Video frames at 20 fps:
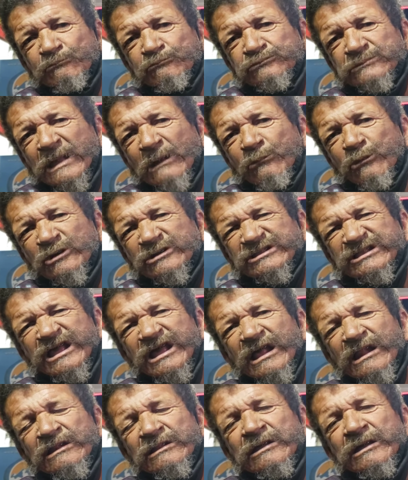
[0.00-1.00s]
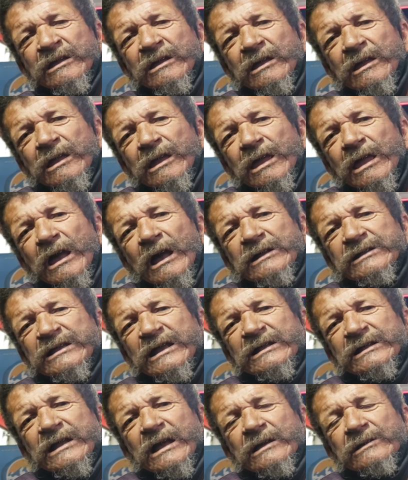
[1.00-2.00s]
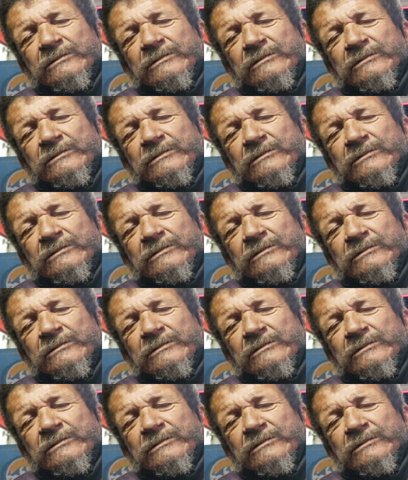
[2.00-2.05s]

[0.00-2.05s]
na boca dele. Ah, aquele, o cara